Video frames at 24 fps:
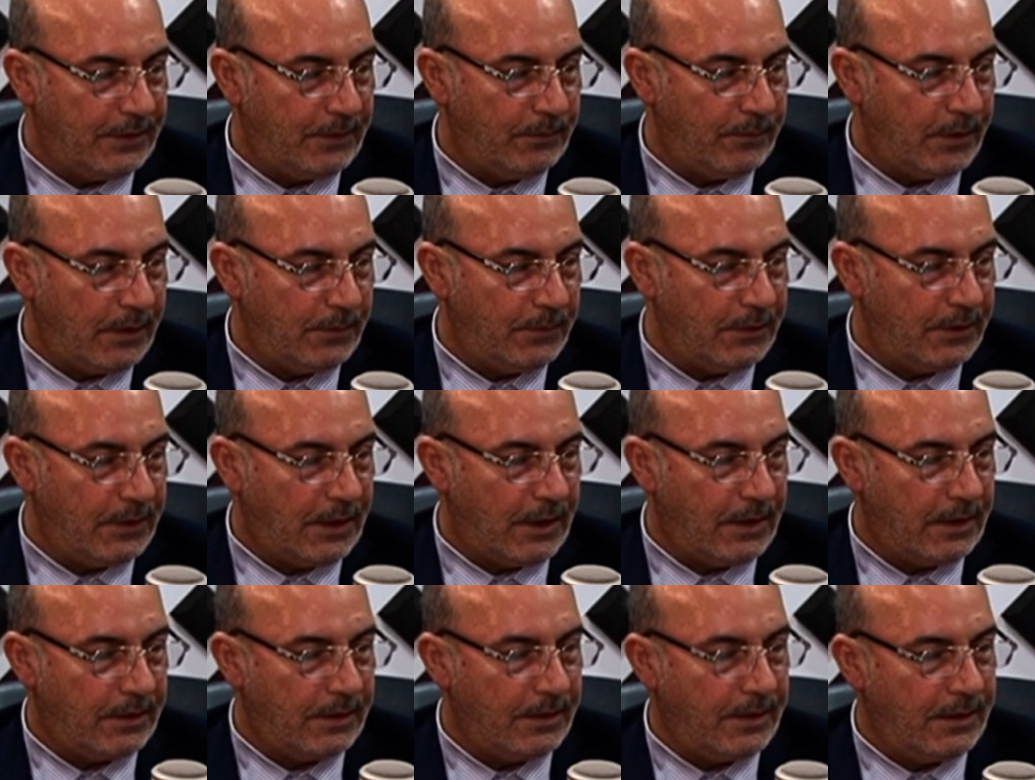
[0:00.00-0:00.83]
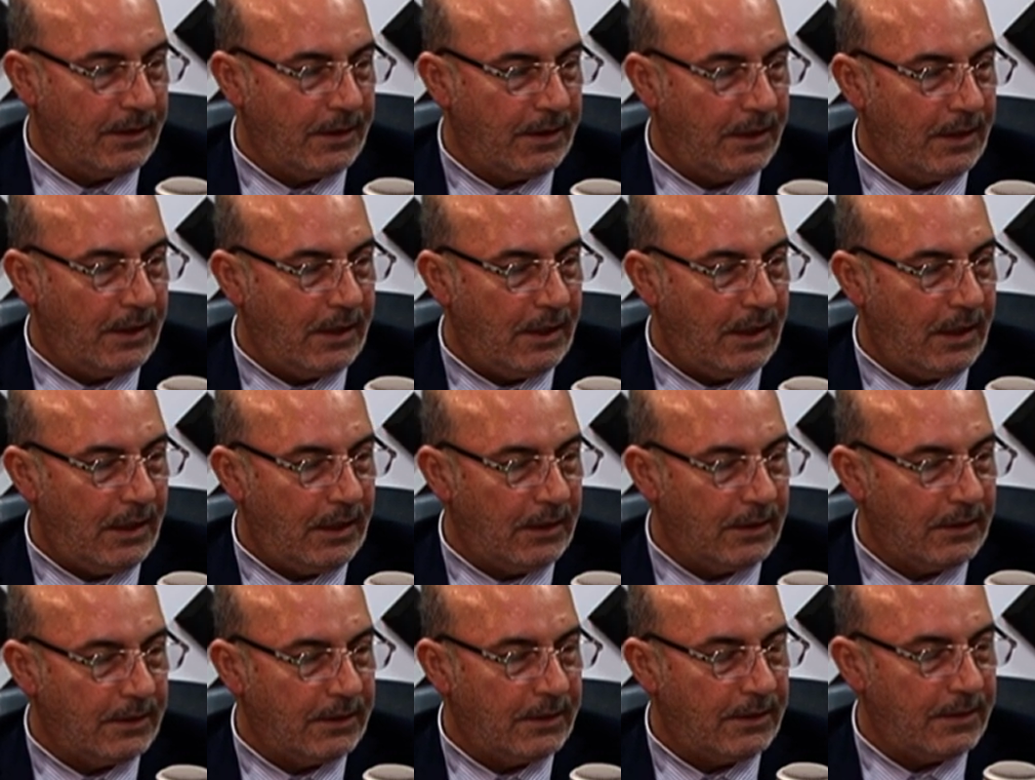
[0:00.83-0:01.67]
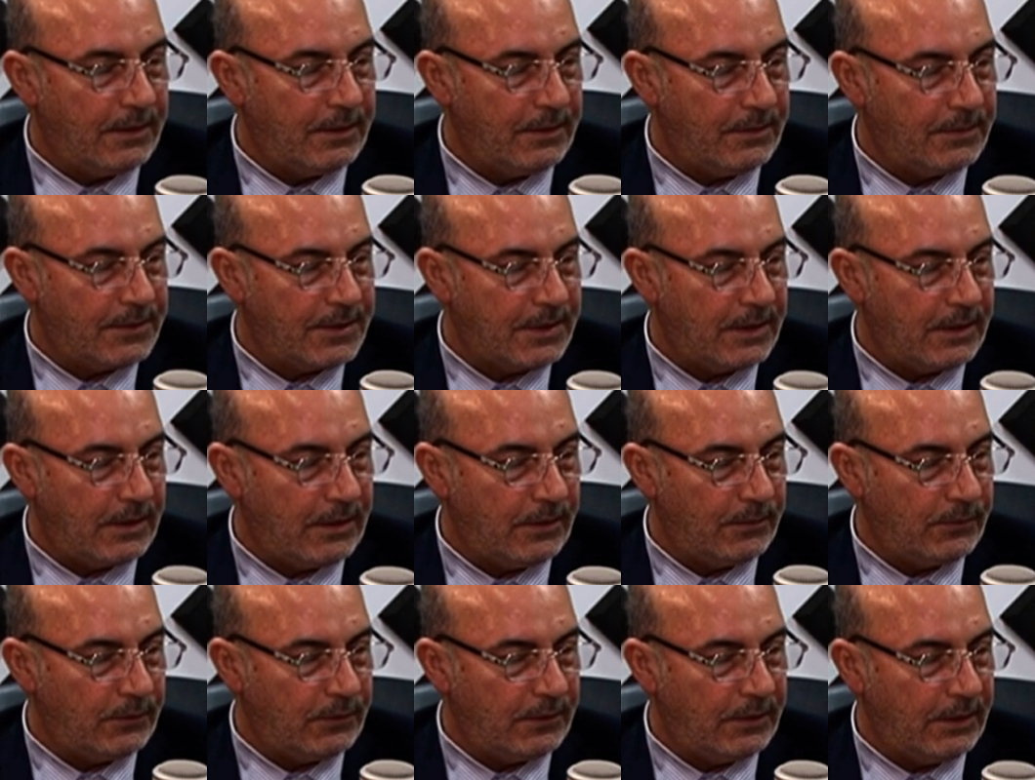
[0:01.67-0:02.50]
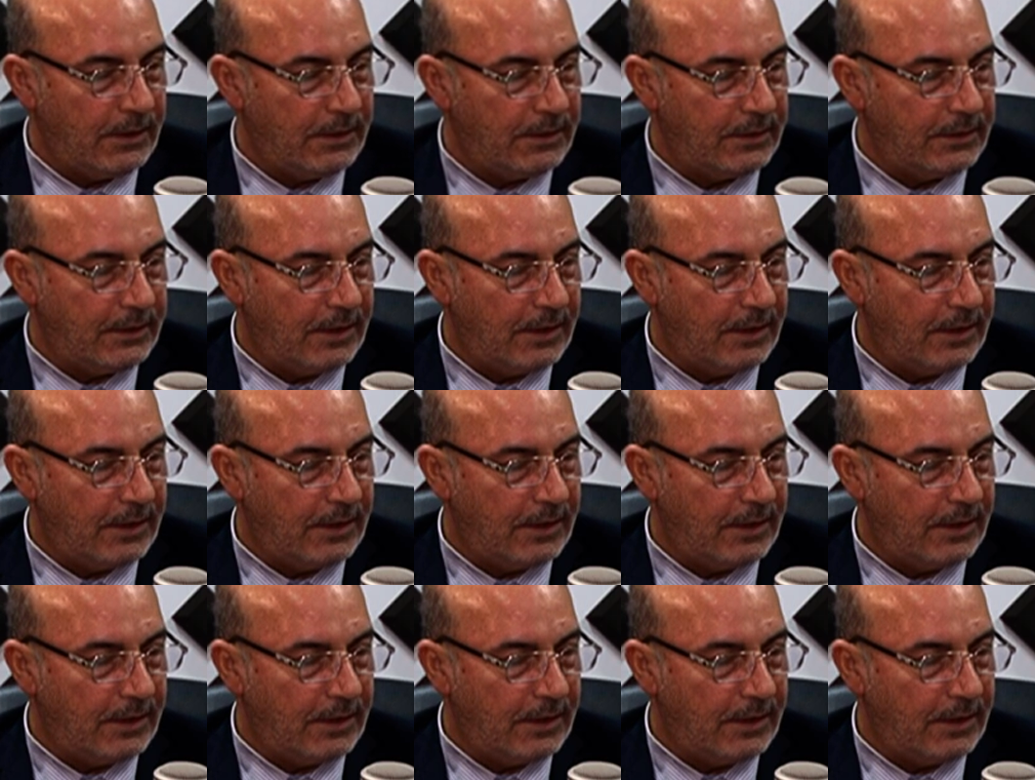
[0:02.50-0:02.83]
إمامنا الكاظم سلام الله